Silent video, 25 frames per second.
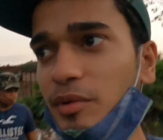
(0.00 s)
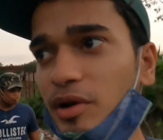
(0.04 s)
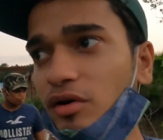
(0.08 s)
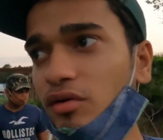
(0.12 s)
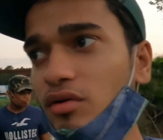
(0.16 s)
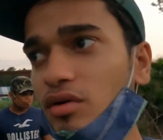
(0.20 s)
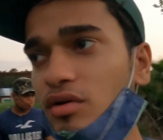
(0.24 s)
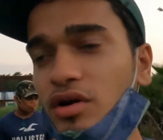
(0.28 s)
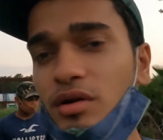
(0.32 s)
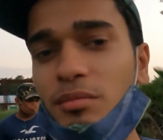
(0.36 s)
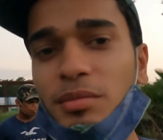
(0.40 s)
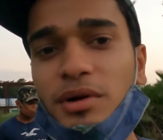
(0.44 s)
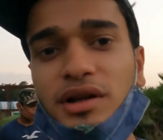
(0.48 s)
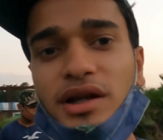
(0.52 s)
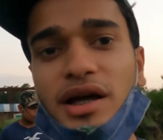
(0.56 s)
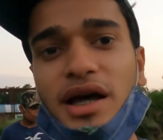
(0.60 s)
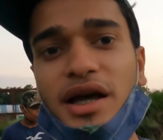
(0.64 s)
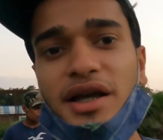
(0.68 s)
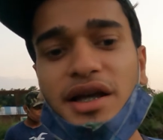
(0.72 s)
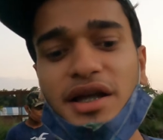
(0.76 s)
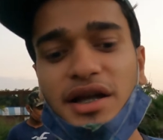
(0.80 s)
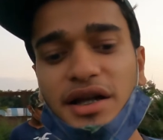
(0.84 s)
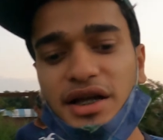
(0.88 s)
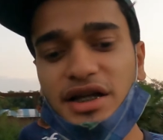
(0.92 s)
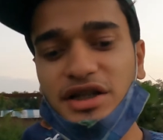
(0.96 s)
मेरे को इन्होंने
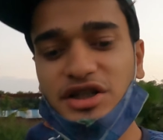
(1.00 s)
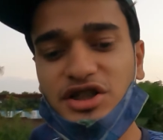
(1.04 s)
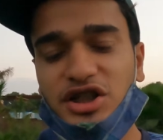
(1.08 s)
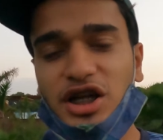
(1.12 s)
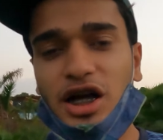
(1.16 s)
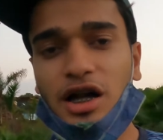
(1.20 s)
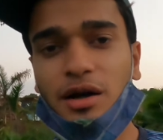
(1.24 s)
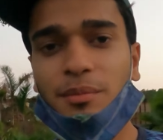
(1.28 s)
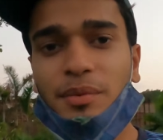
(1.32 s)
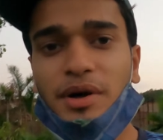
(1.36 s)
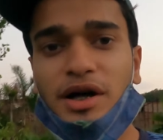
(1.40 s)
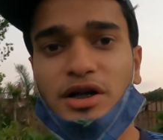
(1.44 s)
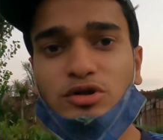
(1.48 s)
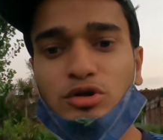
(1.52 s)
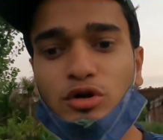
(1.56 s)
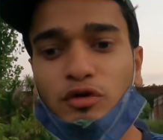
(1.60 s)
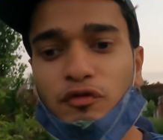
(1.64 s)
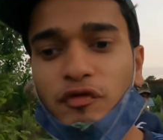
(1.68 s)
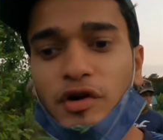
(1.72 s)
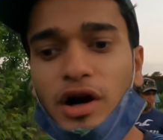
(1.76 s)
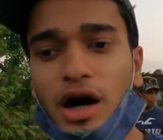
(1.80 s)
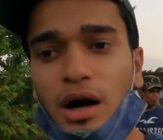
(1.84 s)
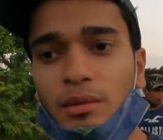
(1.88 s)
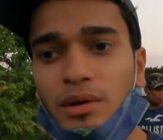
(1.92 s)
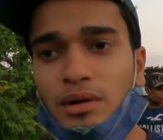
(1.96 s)
बताया कि इनके चार पाँच जो
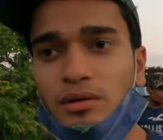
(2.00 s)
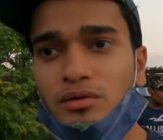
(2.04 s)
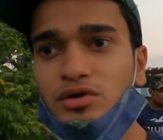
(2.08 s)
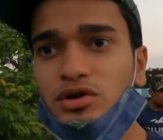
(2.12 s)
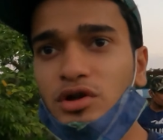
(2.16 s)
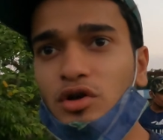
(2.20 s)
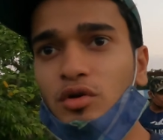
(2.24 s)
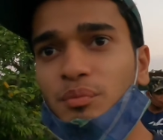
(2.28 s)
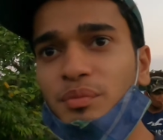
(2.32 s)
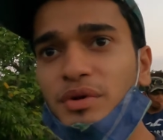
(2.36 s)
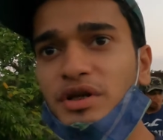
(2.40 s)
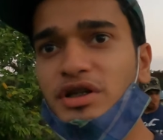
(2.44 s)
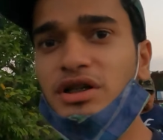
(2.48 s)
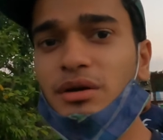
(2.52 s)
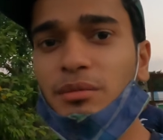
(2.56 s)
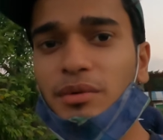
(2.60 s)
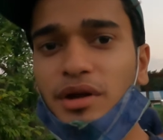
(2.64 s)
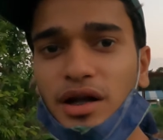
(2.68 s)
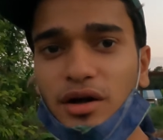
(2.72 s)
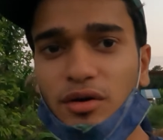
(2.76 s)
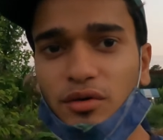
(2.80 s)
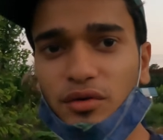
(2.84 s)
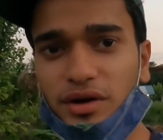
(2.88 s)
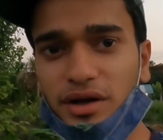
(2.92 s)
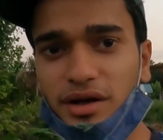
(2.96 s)
फार्म हाउस हैं वो पीछे
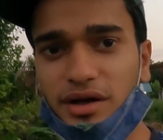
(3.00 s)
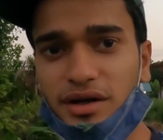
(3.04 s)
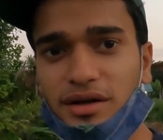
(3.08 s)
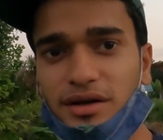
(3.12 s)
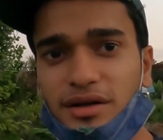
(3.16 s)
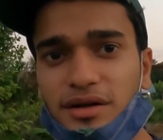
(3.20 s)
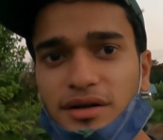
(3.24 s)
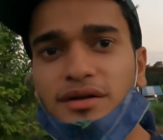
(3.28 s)
बने हुए हैं